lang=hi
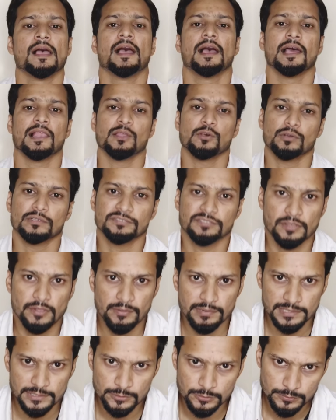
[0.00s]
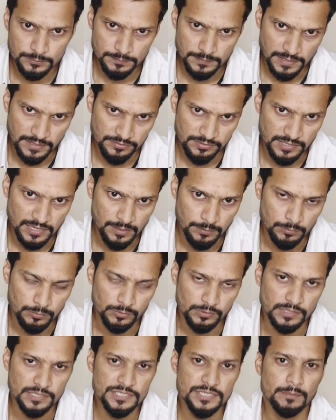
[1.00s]
हेलो असलकुम कैसे हैं आप
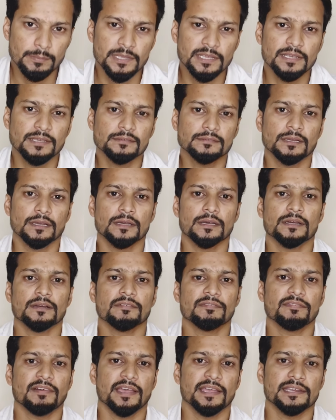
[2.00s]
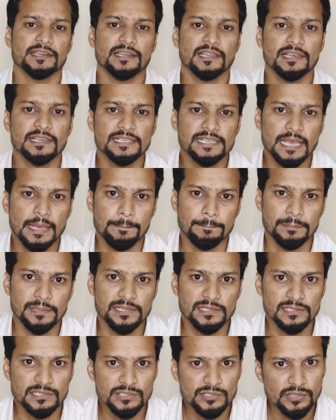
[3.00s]
लोग अच्छा भाई फाइनली
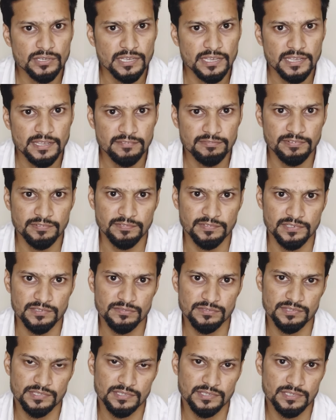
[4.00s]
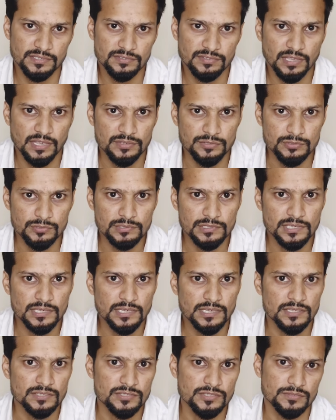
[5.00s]
एप्पल की जो है 15 सीरीज़ आ
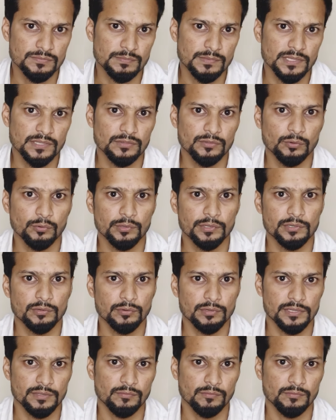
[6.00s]
चुकी है जिसमें दो इन्होंने